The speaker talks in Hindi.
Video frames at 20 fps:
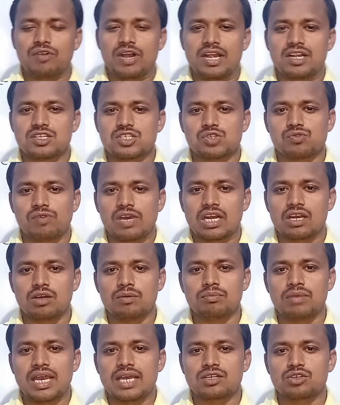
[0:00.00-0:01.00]
फ्रेंड्स
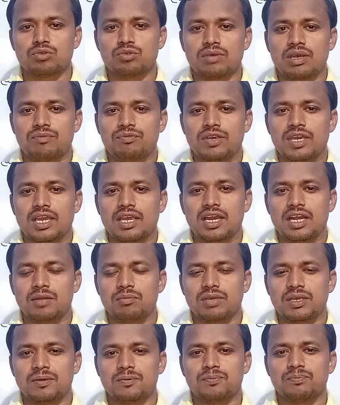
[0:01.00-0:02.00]
वेलकम बैक टू मैफी
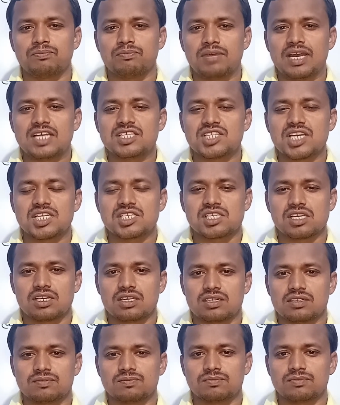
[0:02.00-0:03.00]
एकेडमी मैं जय
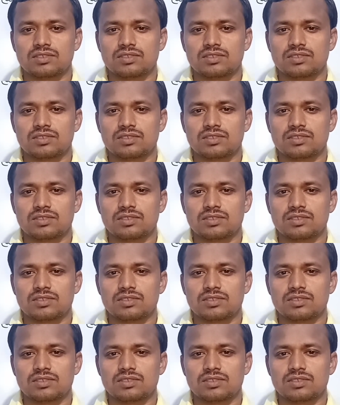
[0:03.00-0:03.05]
सर